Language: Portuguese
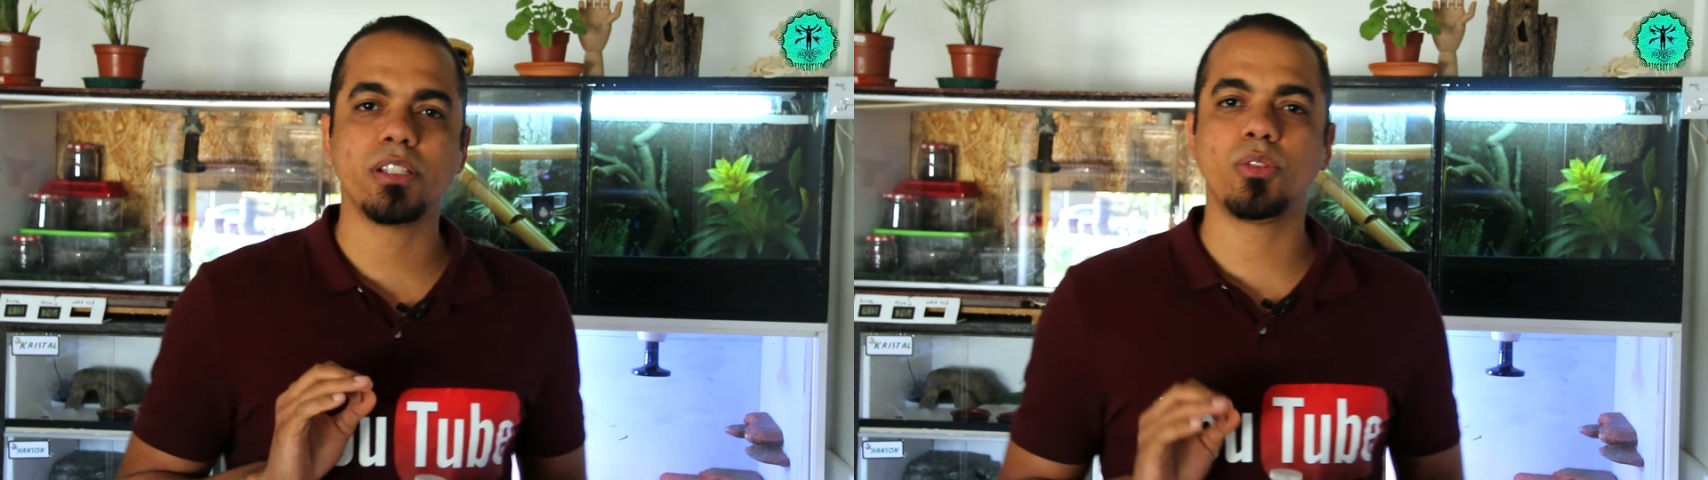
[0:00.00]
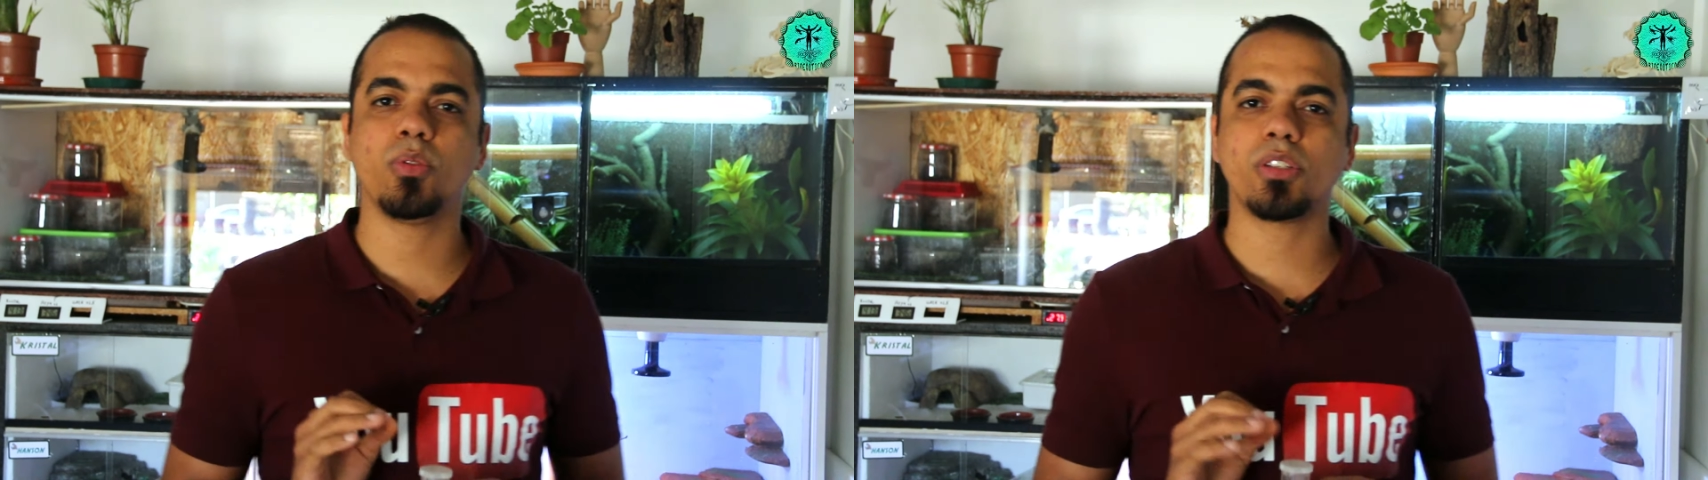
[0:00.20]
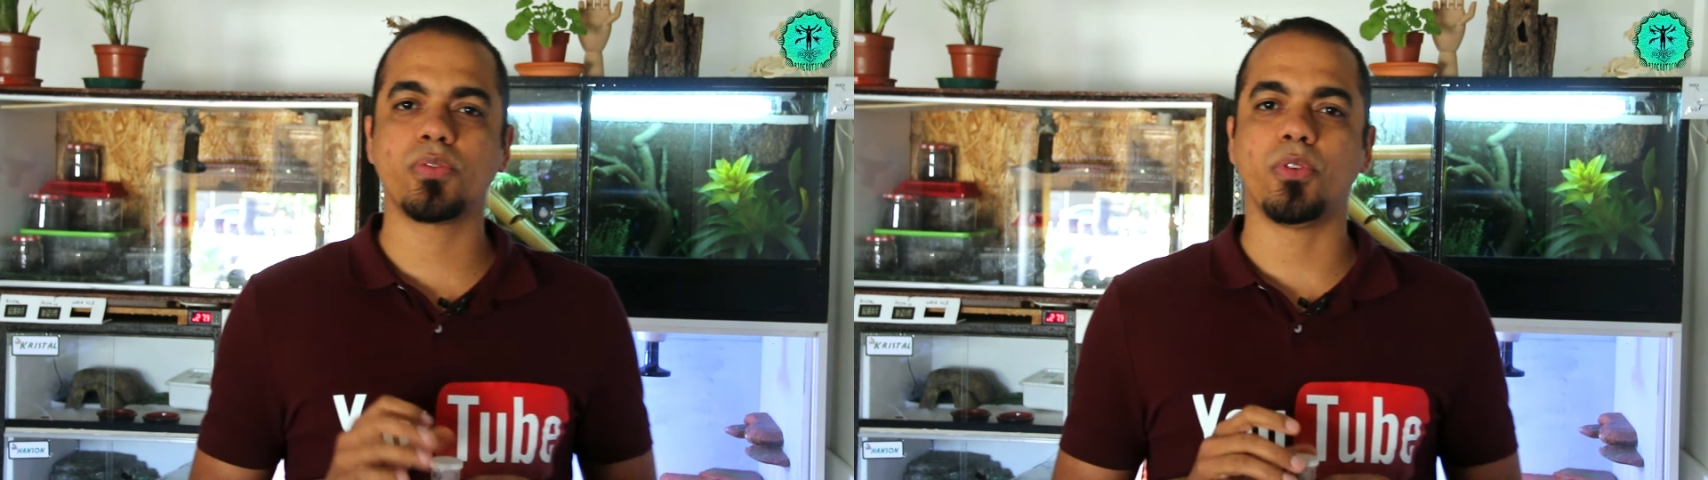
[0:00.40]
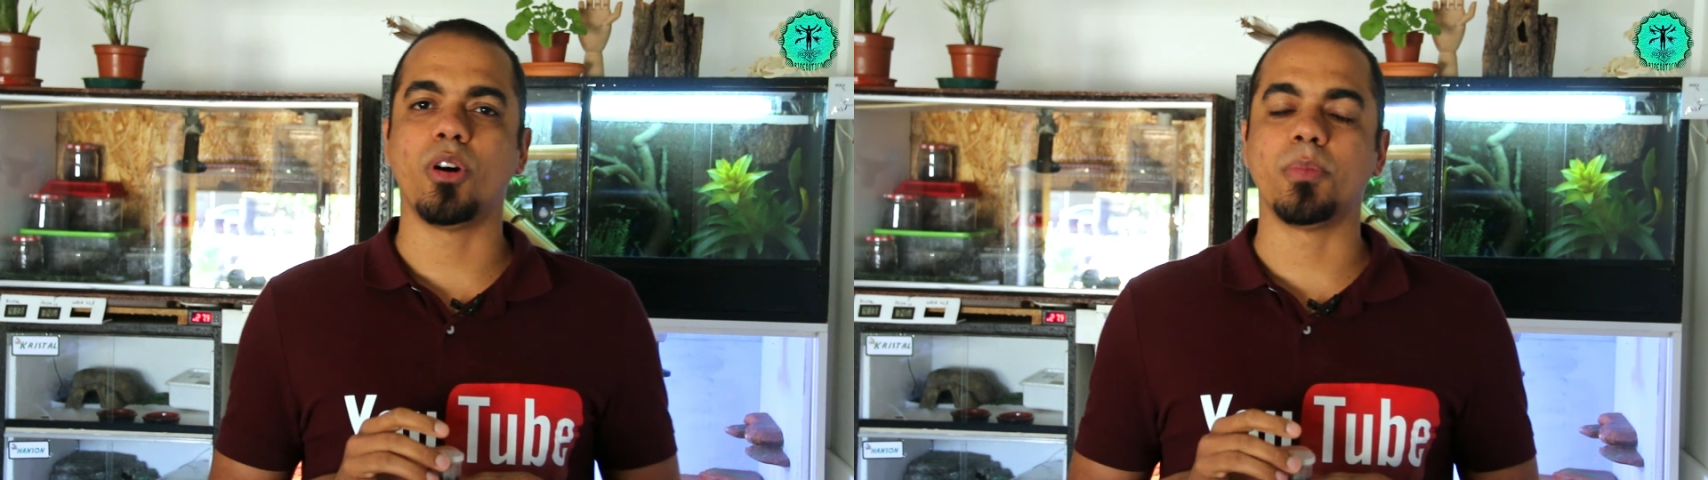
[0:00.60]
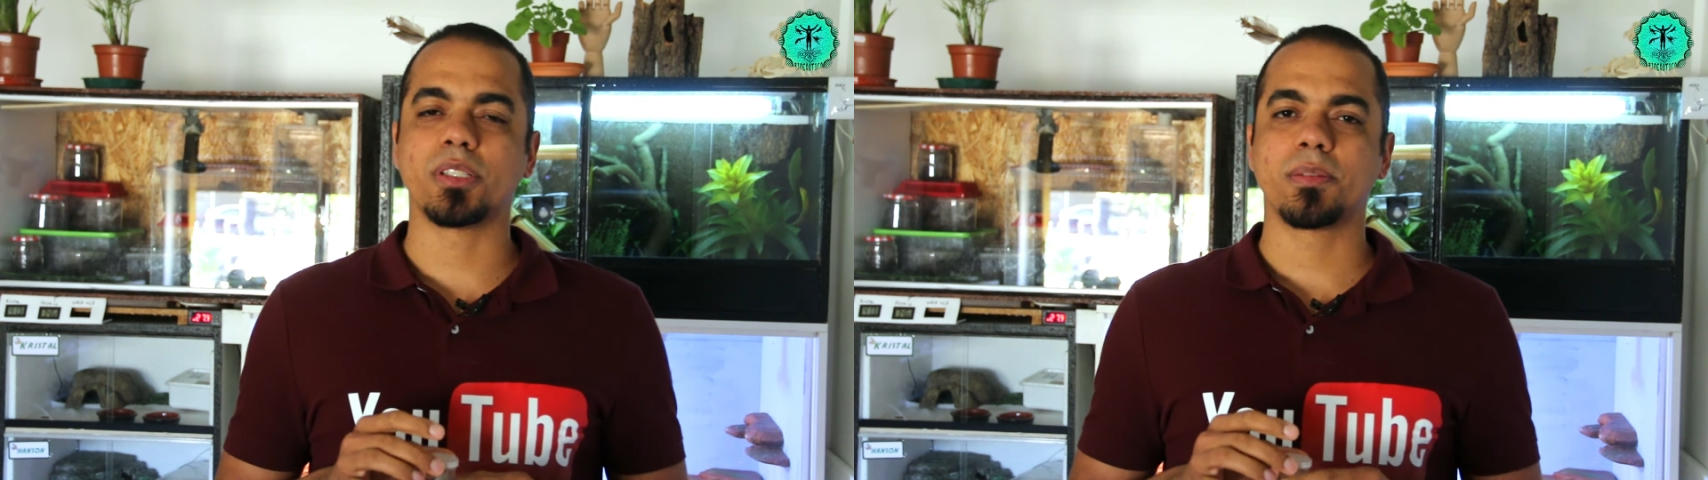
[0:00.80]
de duas
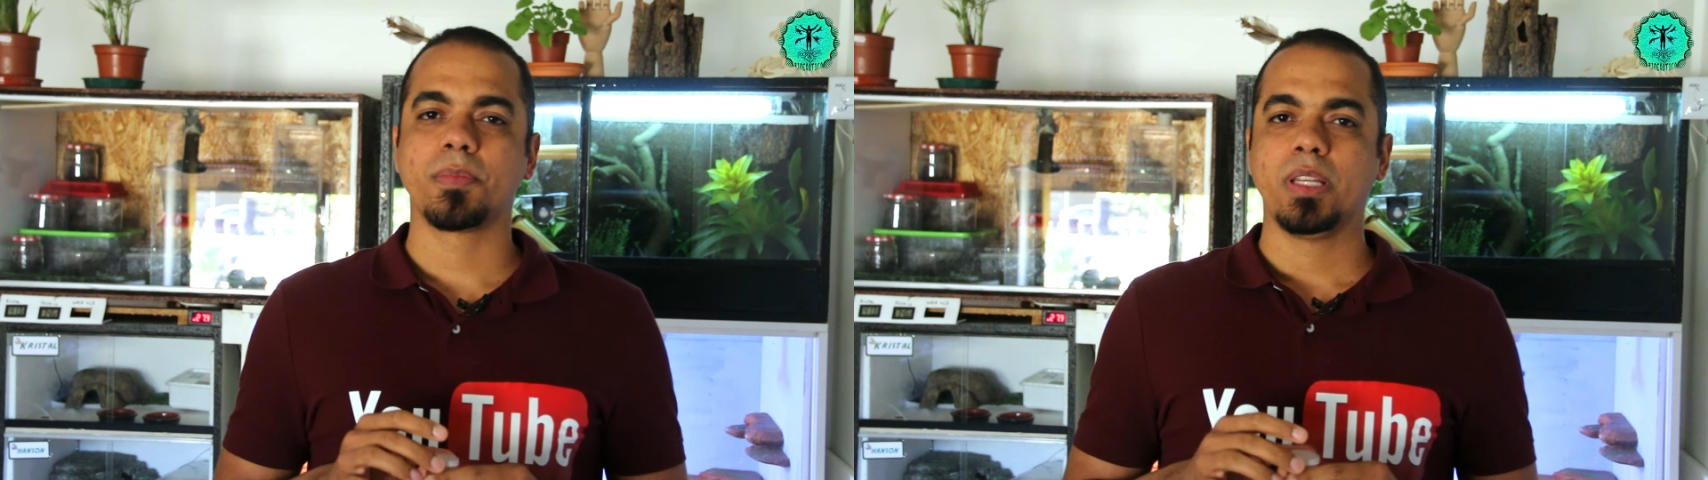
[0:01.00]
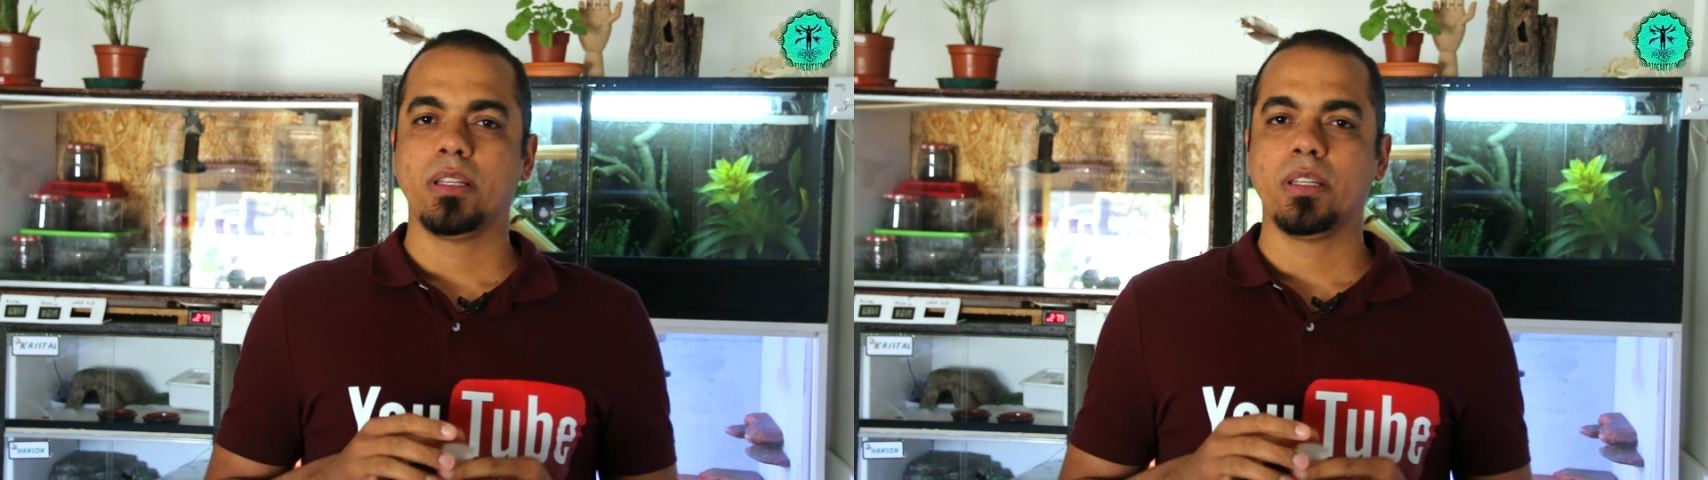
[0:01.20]
formas.